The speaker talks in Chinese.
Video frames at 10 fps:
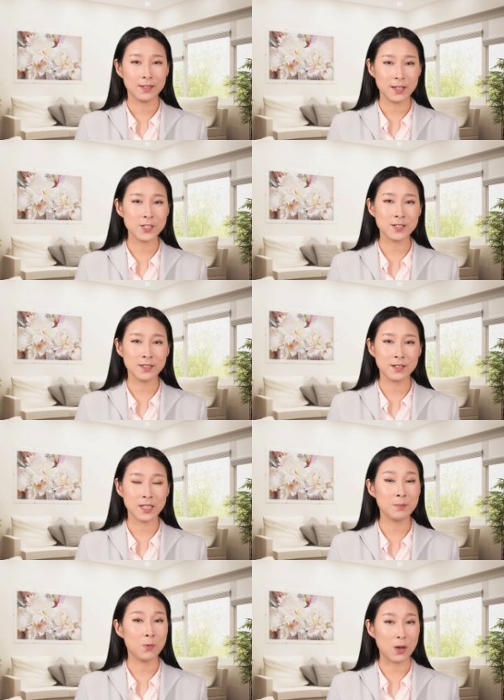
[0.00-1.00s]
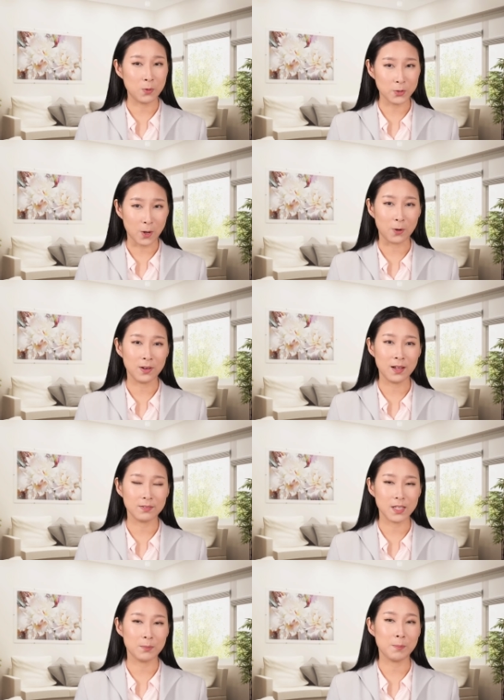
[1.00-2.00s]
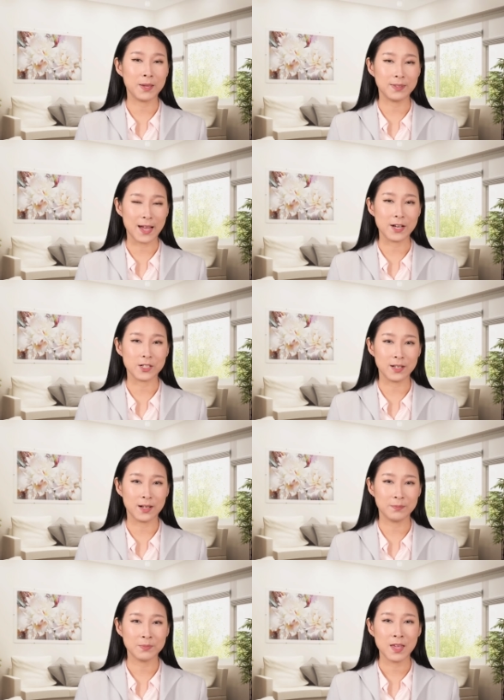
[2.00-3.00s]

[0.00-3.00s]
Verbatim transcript: 但是呢，他们玩过头了，他们被逮着了。